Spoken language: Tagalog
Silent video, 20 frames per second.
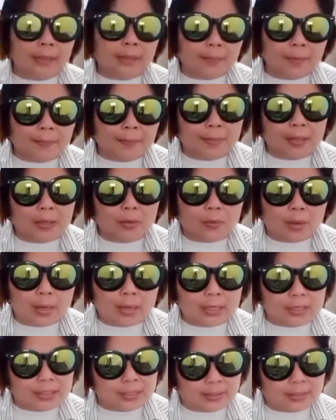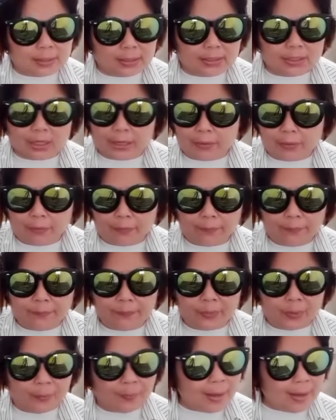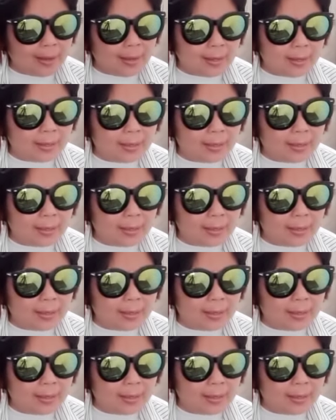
kami maniwala si sa'yo? Diba?